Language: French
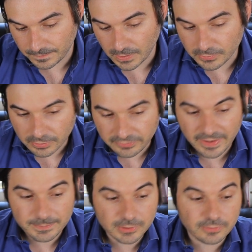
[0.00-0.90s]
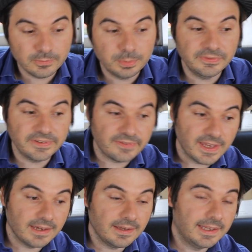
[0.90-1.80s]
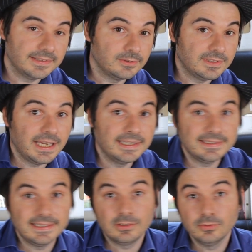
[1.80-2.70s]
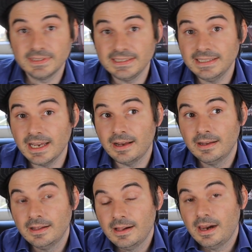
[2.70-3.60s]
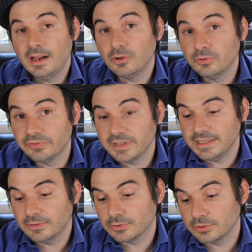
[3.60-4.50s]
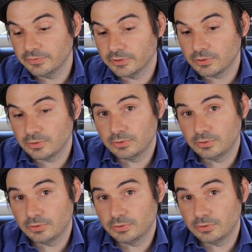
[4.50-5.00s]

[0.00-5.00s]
en tant que femme, ce que vous pouvez faire à ce stade, c'est que s'il y a un conflit entre votre